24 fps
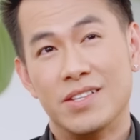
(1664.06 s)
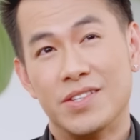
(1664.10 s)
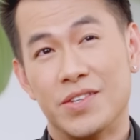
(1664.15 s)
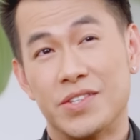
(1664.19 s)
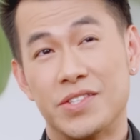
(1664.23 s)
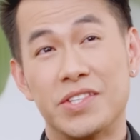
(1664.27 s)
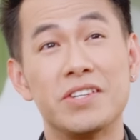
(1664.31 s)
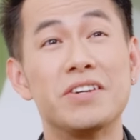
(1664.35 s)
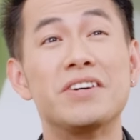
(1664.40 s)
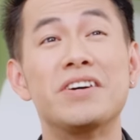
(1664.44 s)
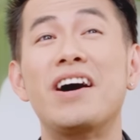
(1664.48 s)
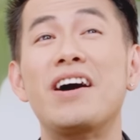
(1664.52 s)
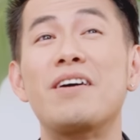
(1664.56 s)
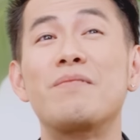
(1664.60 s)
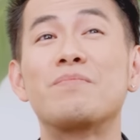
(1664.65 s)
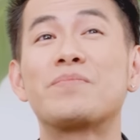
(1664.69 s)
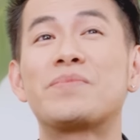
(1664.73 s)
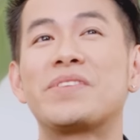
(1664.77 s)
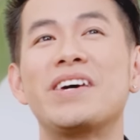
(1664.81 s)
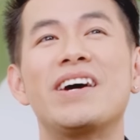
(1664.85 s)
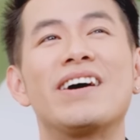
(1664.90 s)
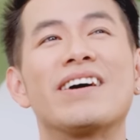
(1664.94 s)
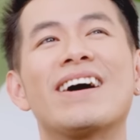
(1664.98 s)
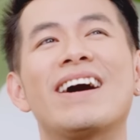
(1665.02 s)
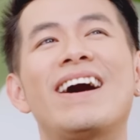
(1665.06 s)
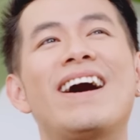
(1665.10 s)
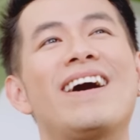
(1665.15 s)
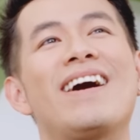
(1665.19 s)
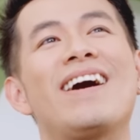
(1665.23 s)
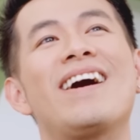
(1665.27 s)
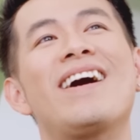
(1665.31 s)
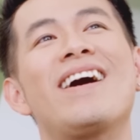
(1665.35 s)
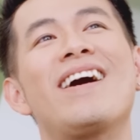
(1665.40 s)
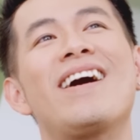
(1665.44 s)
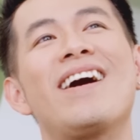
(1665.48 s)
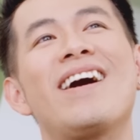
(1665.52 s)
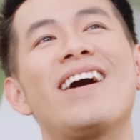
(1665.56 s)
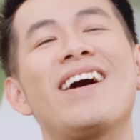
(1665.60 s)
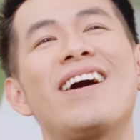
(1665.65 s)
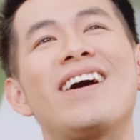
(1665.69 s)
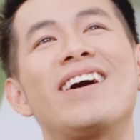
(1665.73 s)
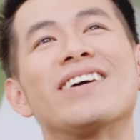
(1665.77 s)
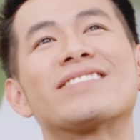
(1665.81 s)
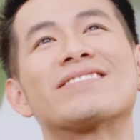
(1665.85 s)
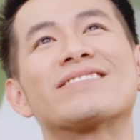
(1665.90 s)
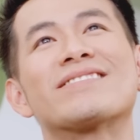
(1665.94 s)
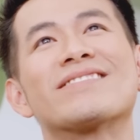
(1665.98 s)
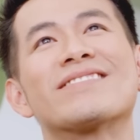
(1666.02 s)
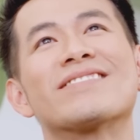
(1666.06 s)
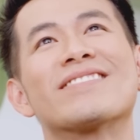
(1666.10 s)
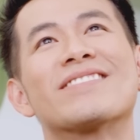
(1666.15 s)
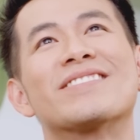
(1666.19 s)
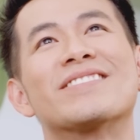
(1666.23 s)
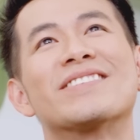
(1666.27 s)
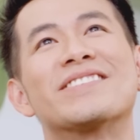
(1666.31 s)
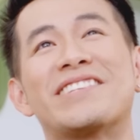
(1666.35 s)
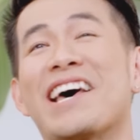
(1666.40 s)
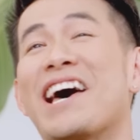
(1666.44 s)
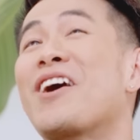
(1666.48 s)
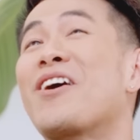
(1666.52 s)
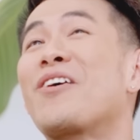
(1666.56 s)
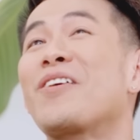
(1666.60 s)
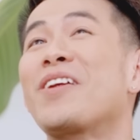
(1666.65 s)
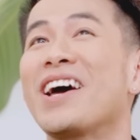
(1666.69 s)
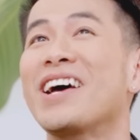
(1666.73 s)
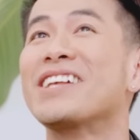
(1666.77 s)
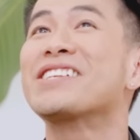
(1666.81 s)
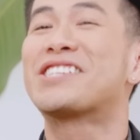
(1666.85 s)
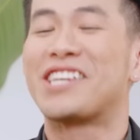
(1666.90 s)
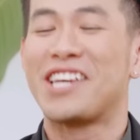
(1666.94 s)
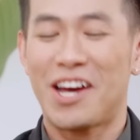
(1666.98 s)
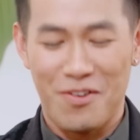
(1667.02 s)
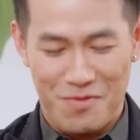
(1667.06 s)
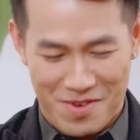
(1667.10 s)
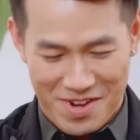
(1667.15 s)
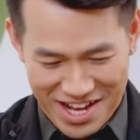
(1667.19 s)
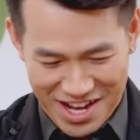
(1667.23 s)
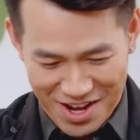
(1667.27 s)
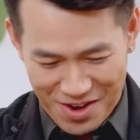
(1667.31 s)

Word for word: Dư âm tiếng hát réo lên trong